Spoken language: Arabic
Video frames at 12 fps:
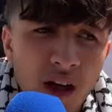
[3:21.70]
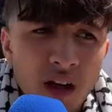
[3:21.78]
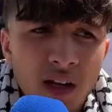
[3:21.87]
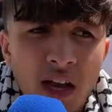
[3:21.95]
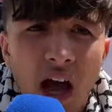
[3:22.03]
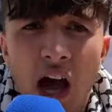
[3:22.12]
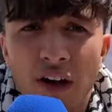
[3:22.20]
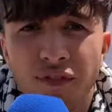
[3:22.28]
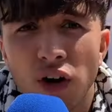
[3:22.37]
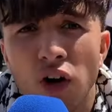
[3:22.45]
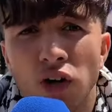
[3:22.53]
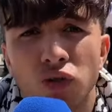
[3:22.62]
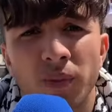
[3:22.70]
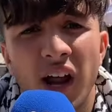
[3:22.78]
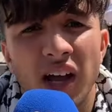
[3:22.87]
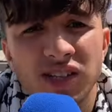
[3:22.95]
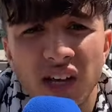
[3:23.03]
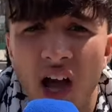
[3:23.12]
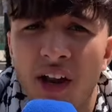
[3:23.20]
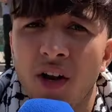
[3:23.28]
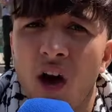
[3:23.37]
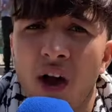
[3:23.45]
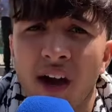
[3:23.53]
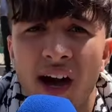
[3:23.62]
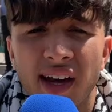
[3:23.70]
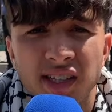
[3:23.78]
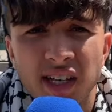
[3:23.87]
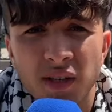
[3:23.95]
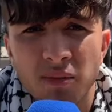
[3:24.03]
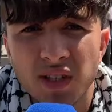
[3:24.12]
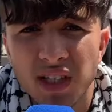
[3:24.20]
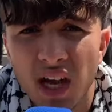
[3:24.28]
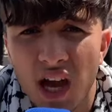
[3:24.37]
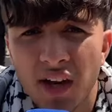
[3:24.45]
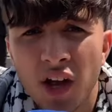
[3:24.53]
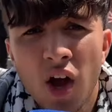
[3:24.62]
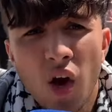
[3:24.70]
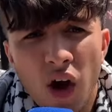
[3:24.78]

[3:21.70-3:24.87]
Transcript: لحافظ مراجع انه يخرج هذا الامتحان